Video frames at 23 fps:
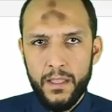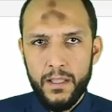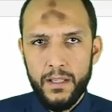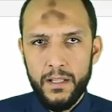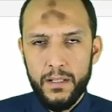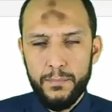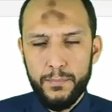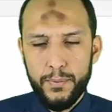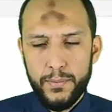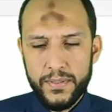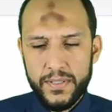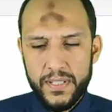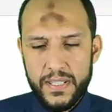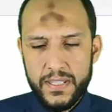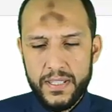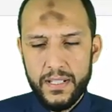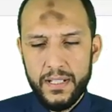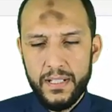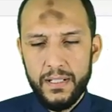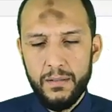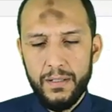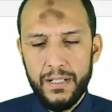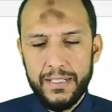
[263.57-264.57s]

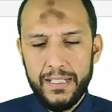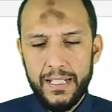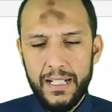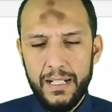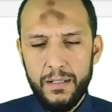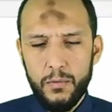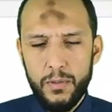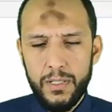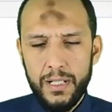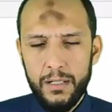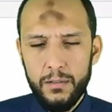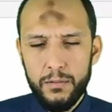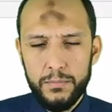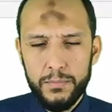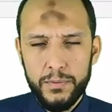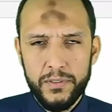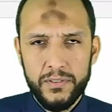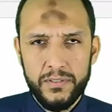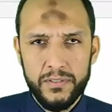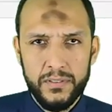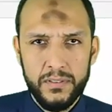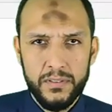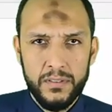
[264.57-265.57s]
البروسيسنج لوحدها
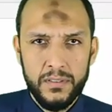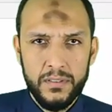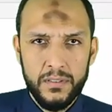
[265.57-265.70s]
والاوتبوت